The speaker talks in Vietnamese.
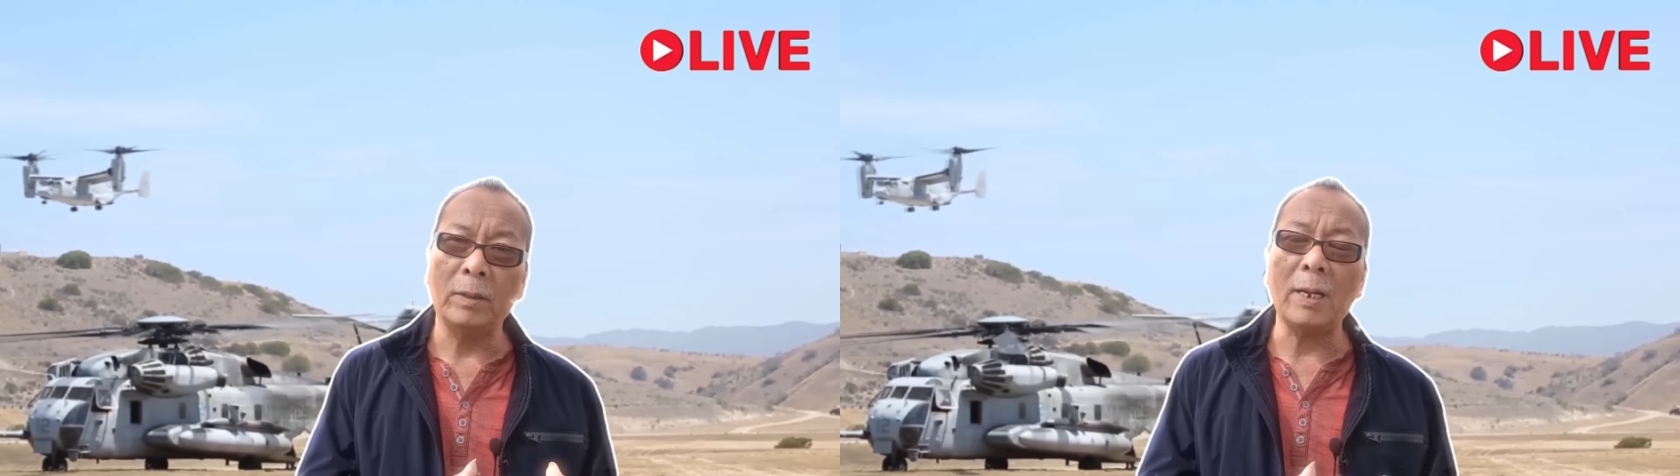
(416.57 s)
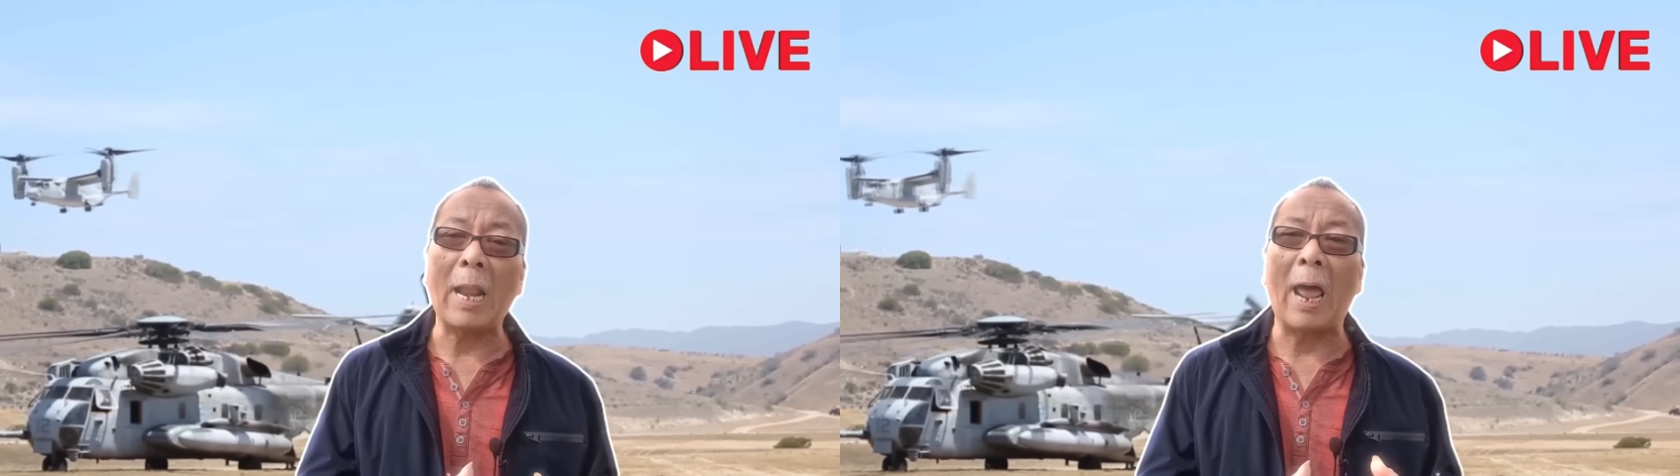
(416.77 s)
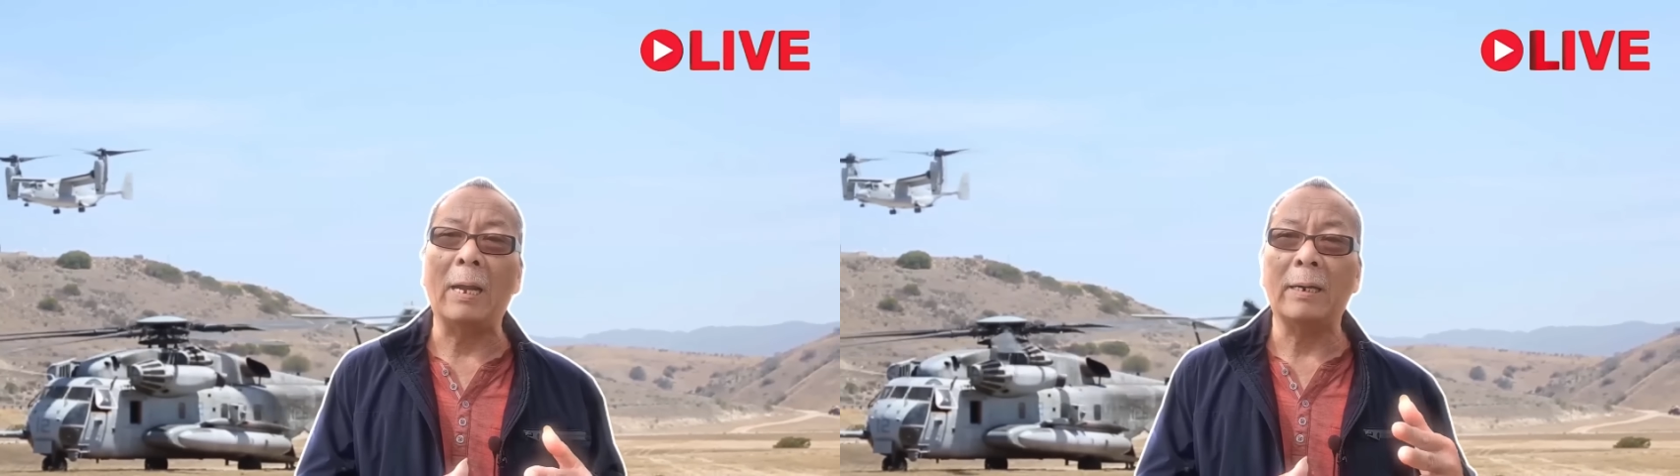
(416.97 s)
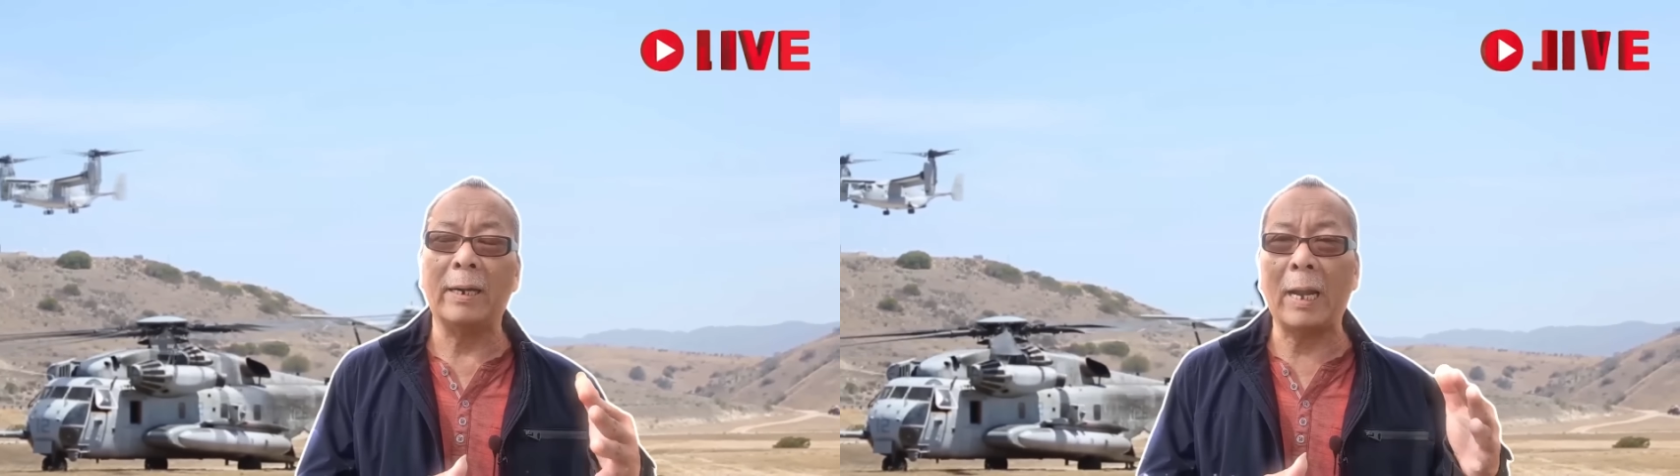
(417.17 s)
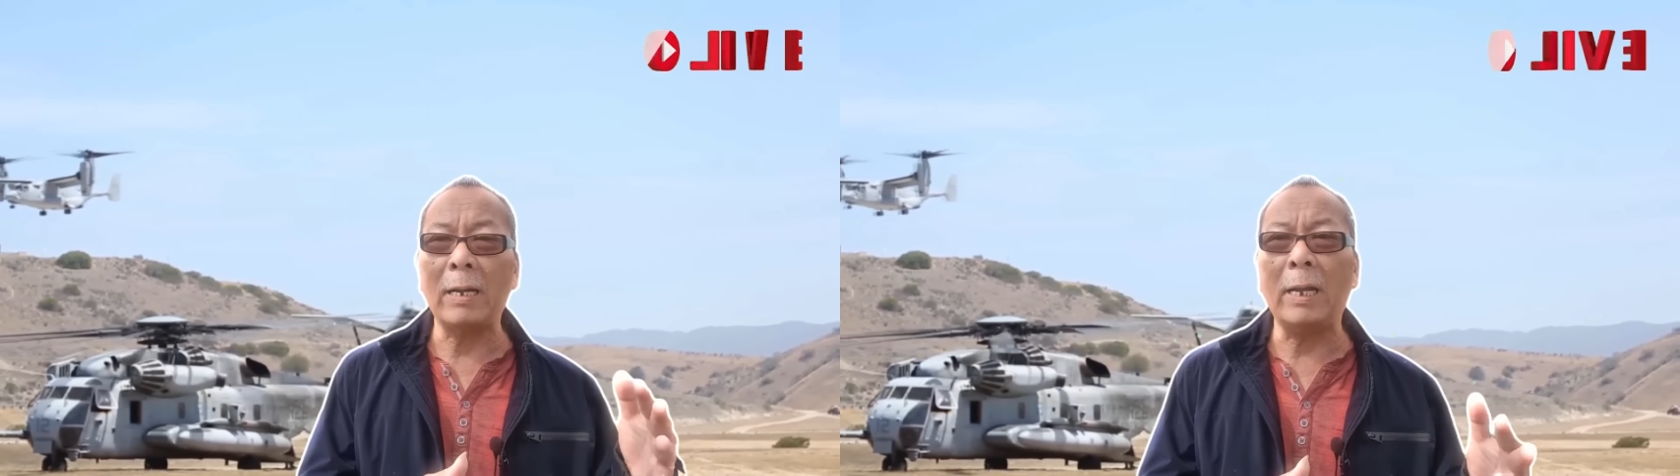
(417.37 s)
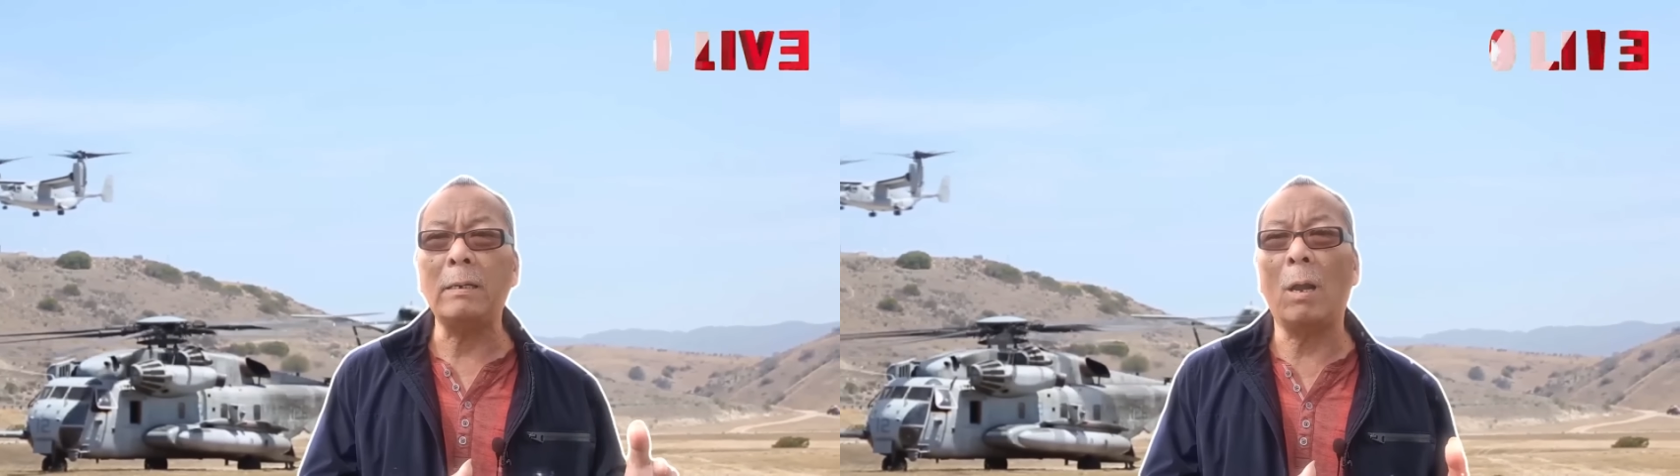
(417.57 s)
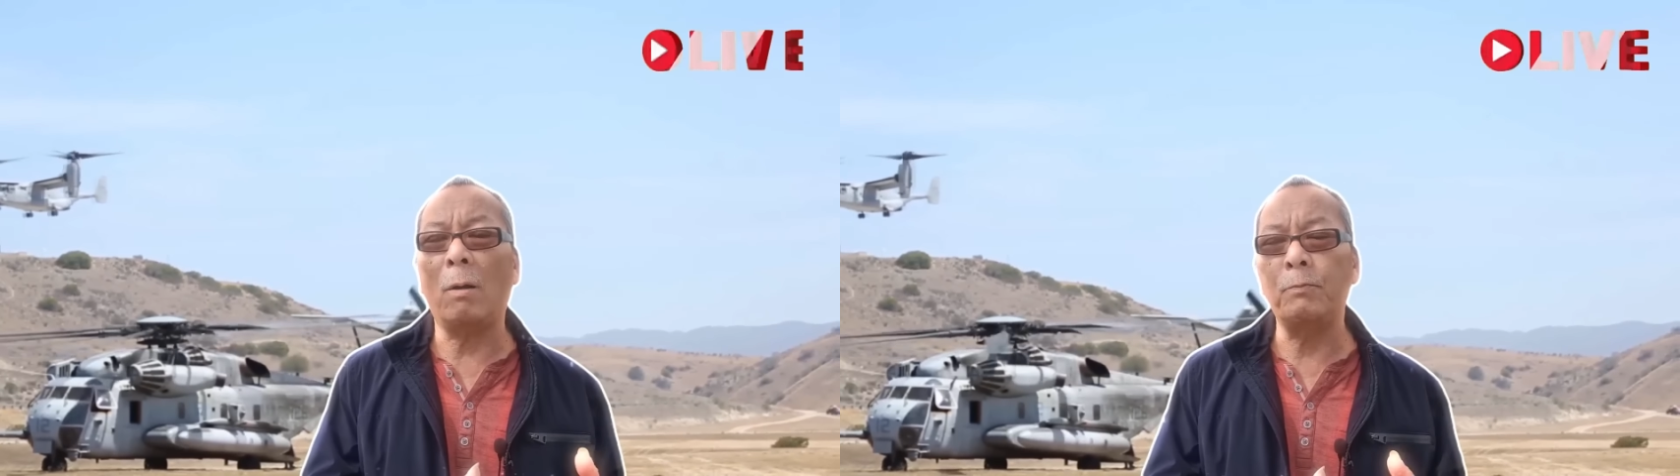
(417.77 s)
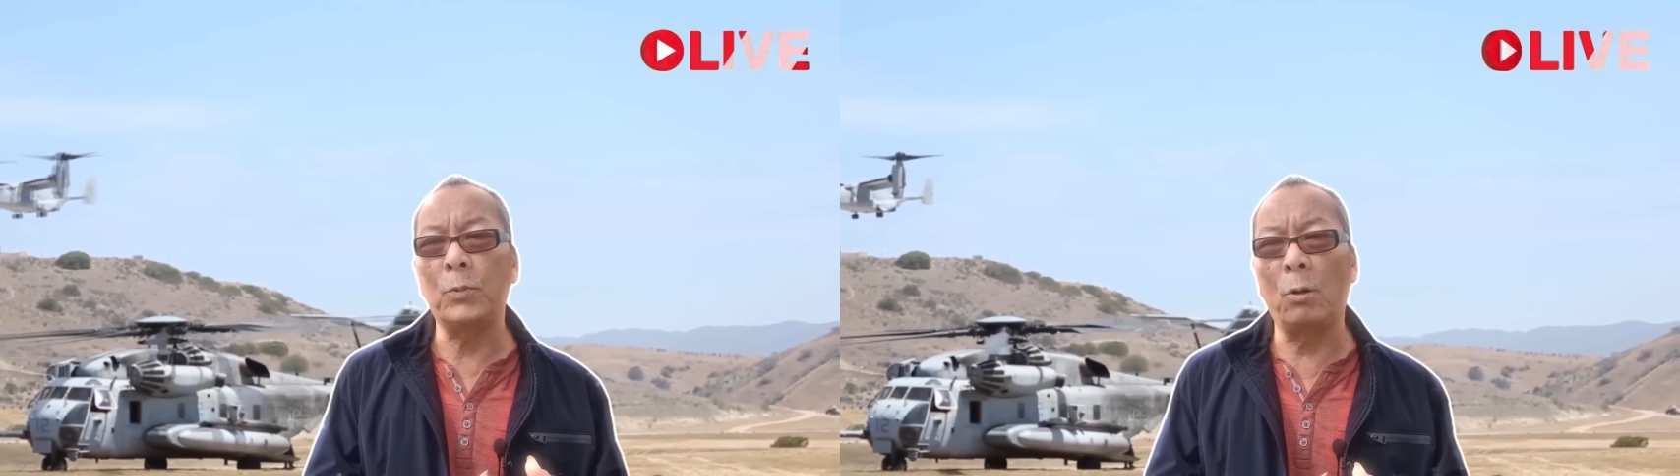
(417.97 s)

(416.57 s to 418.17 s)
tức là đã kết hợp